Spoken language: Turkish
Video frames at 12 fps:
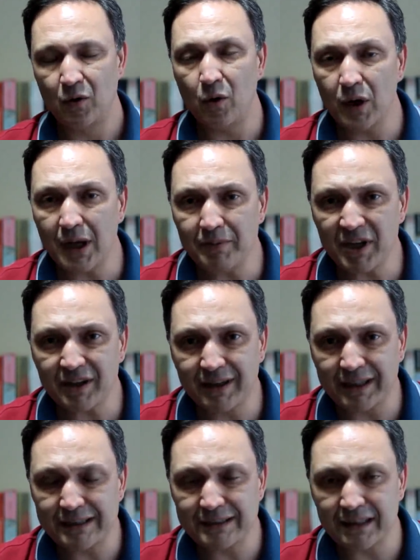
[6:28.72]
Öyle bir
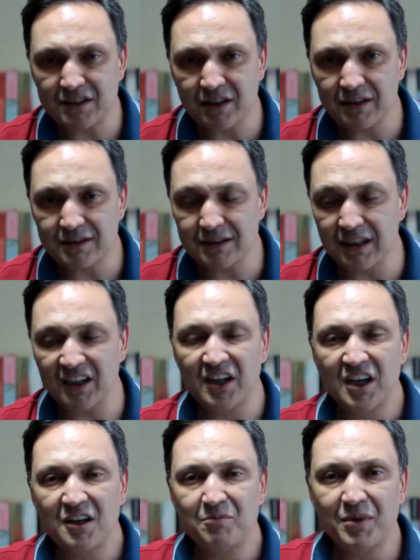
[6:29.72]
kriz yaşarız
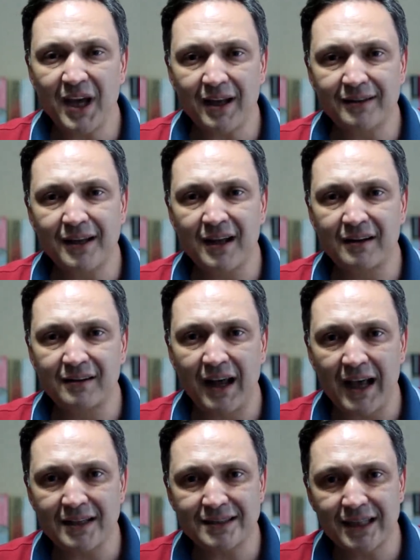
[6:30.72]
ki bir yandan
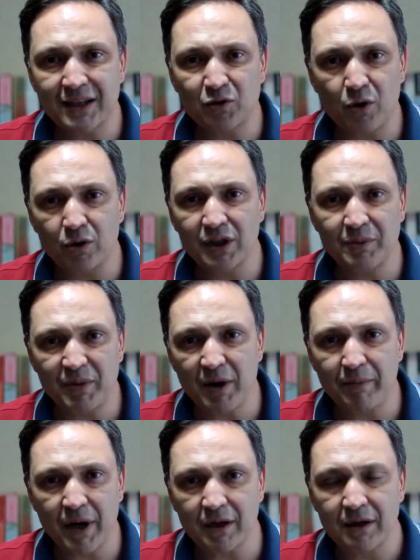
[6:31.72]
reel sektör dip
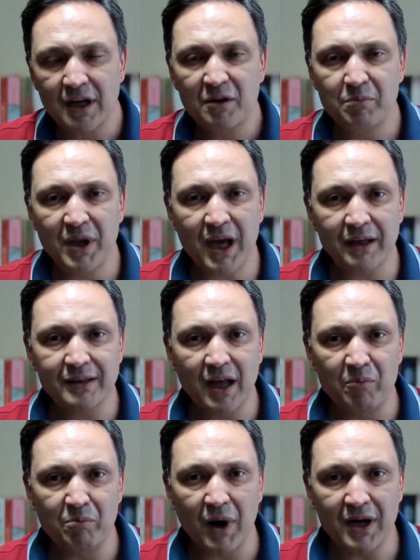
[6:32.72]
yapar, bir
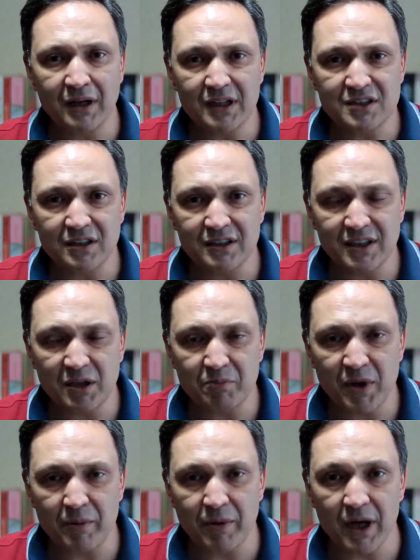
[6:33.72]
yandan bankacılık
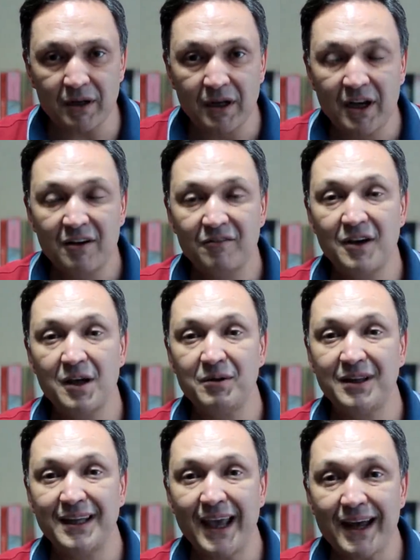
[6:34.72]
dip yapar
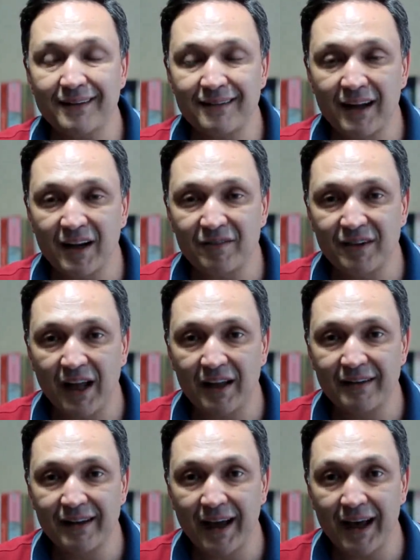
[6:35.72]
ve diğer
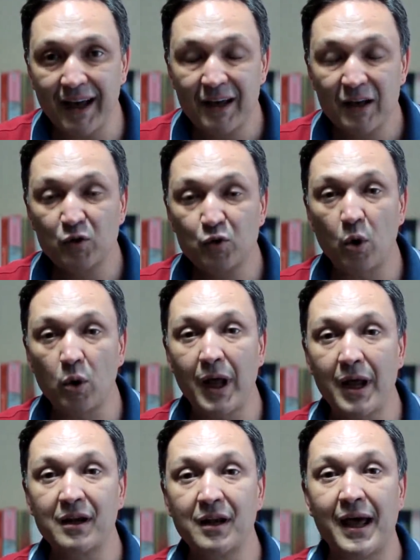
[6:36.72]
taraftan da
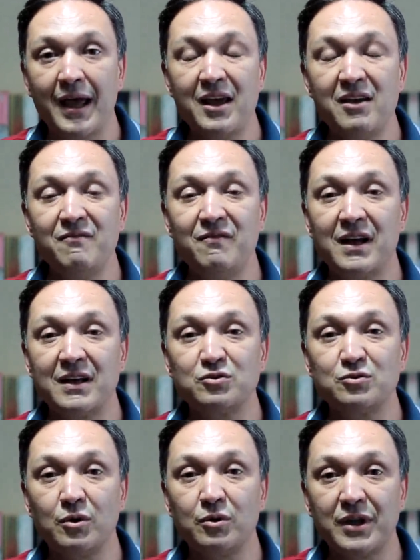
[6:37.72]
dolarla
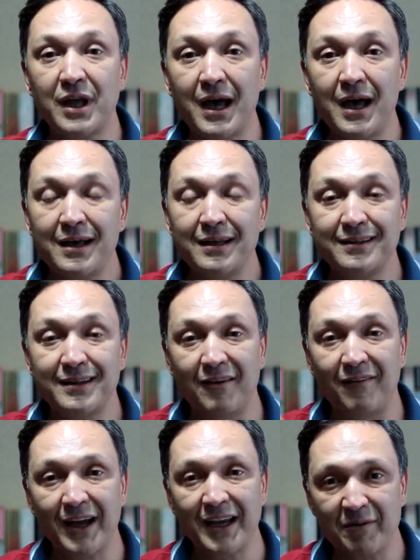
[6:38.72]
enflasyonda
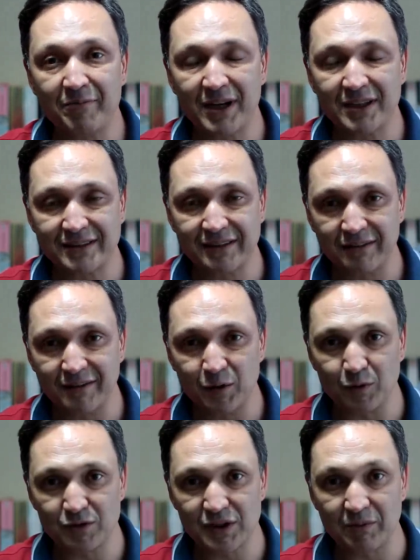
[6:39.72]
tavan yapar sevgili
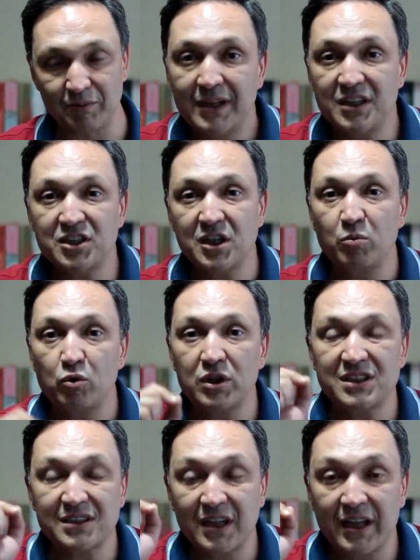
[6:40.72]
dostlar. İşte bu
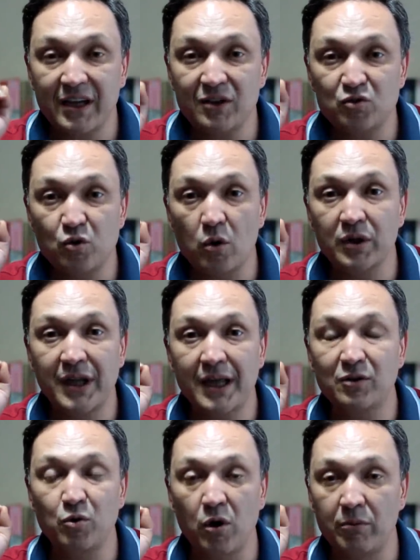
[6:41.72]
riskleri çok
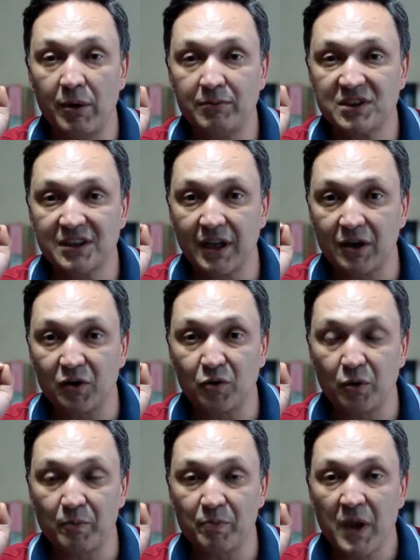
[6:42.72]
net görmemiz gerekiyor.